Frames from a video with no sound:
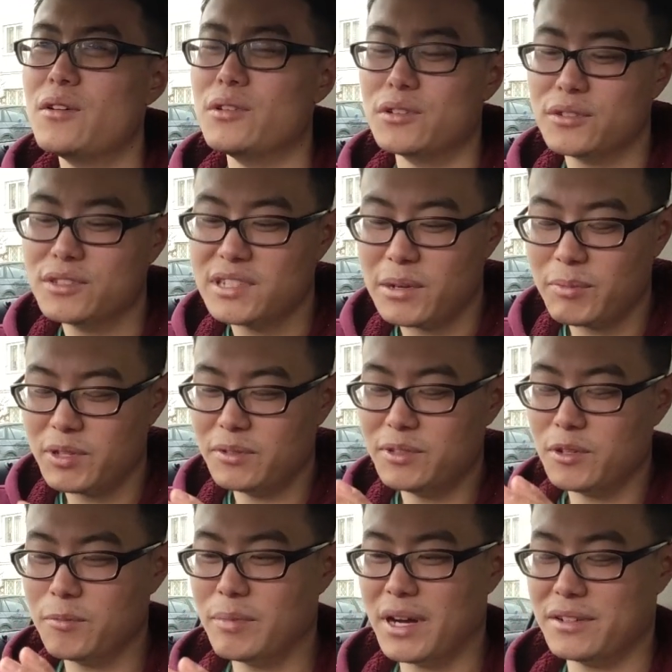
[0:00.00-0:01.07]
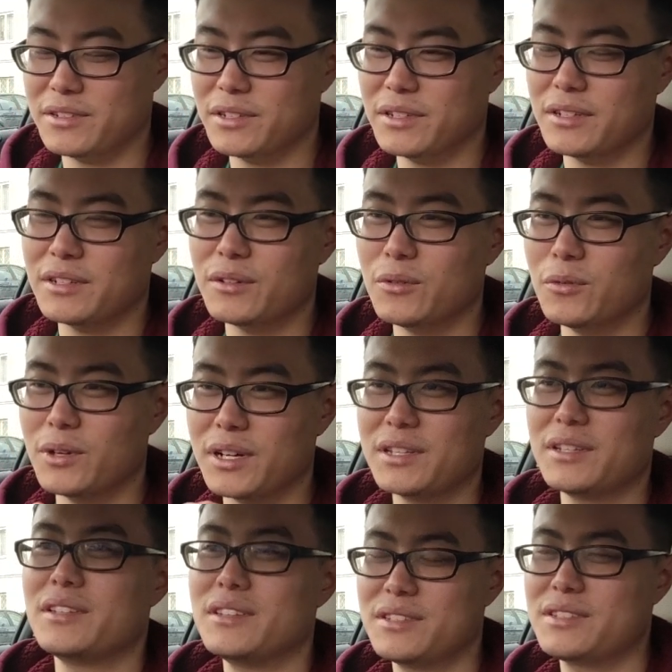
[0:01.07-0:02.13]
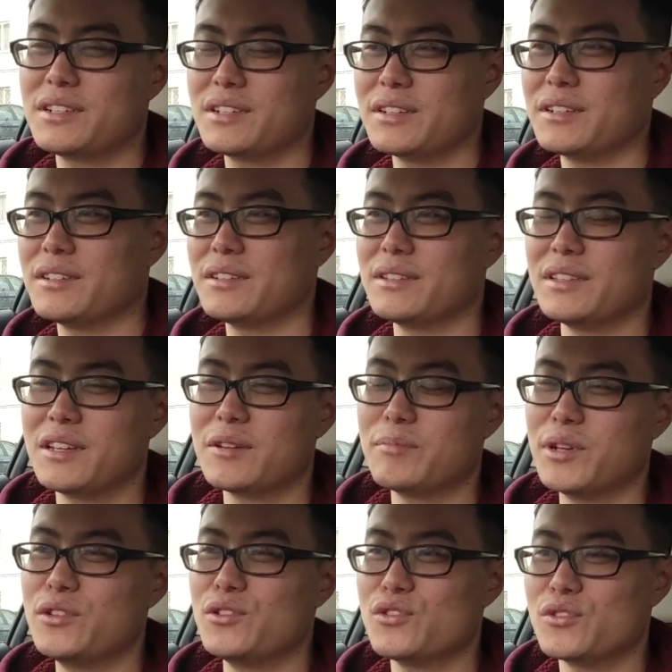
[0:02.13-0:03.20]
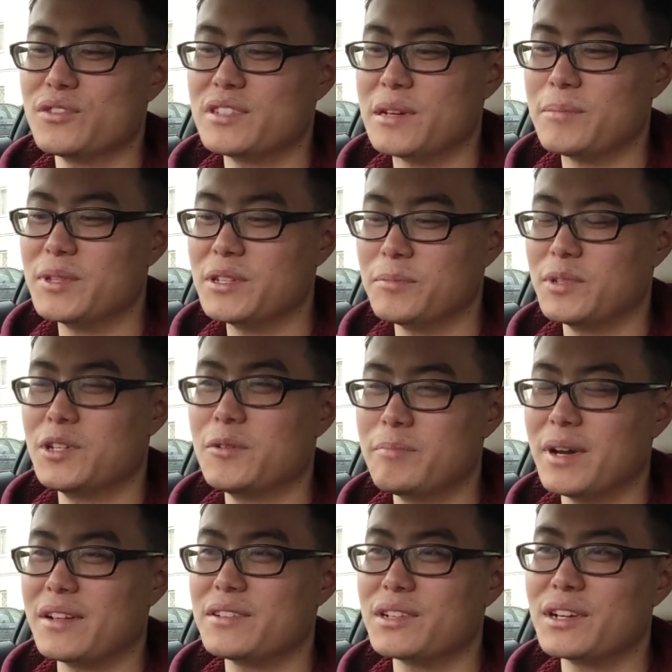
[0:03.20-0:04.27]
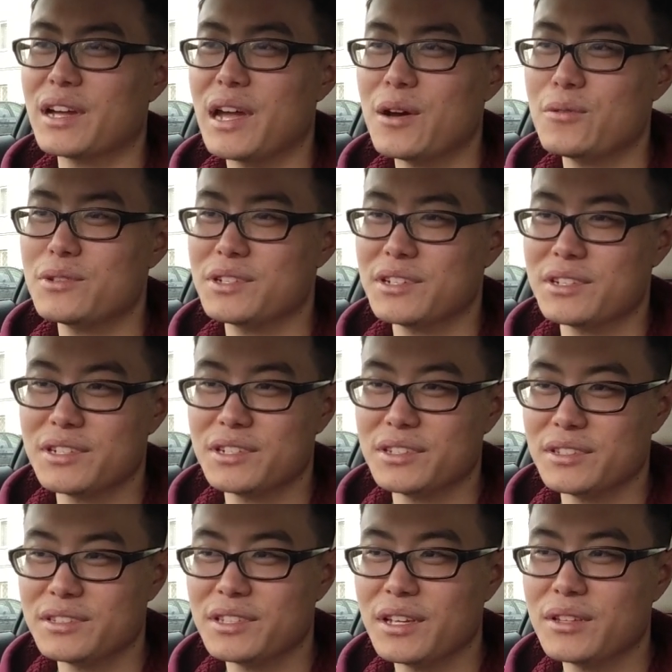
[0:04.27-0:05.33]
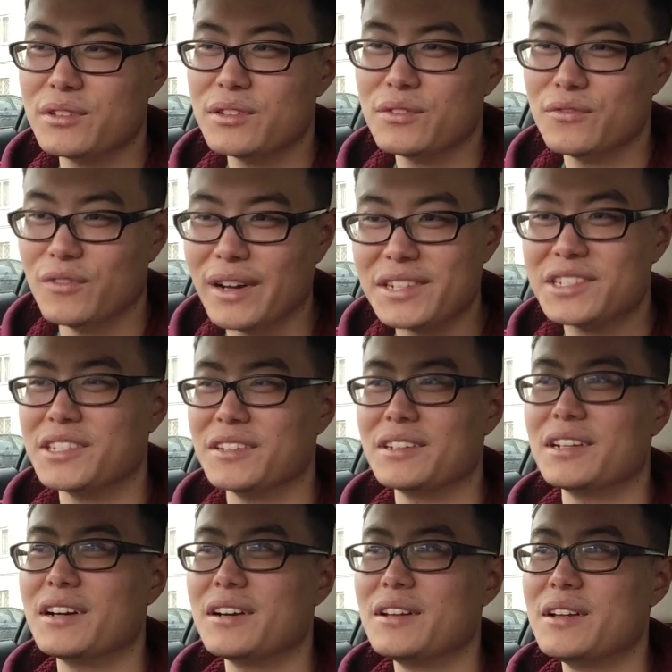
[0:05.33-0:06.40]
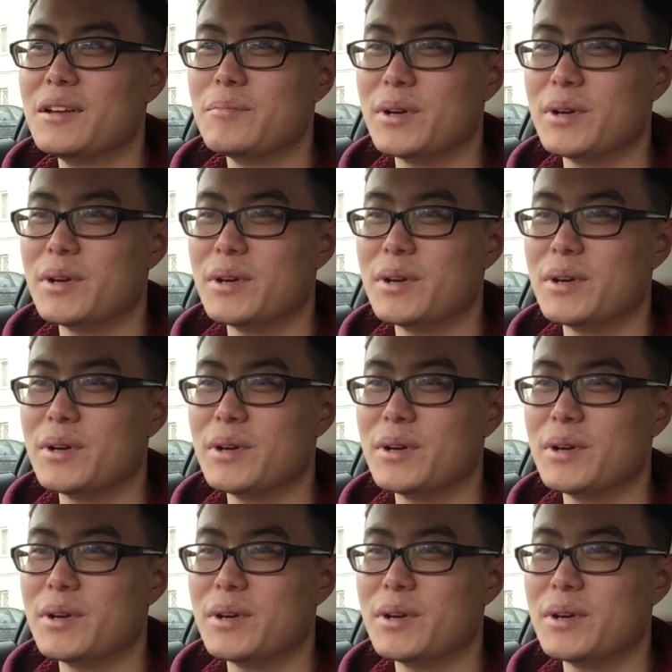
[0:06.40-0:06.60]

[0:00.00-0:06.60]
我说咱们能不能把这个，我跟这个那个美女说，咱们能不能把这个开户这个事情先完成了，